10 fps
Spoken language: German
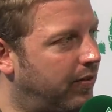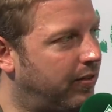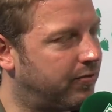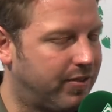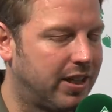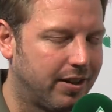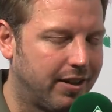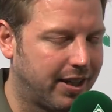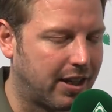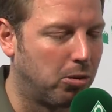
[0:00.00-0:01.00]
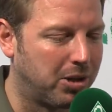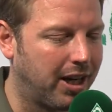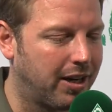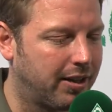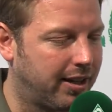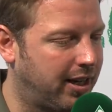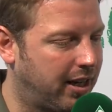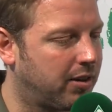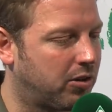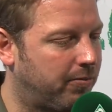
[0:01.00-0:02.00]
Wir, wir, ich glaube, jeder, der hier
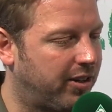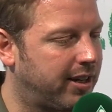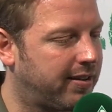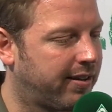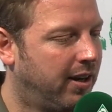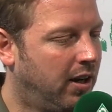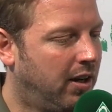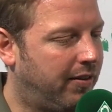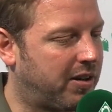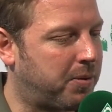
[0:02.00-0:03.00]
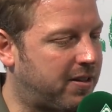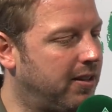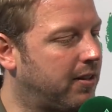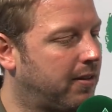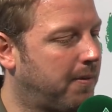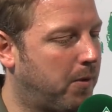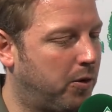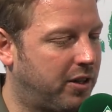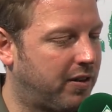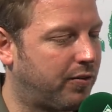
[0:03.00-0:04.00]
hinkommt, weiß, was passiert
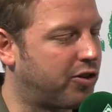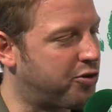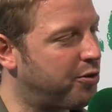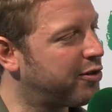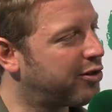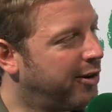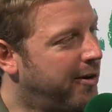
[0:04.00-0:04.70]
und das ist was Schönes.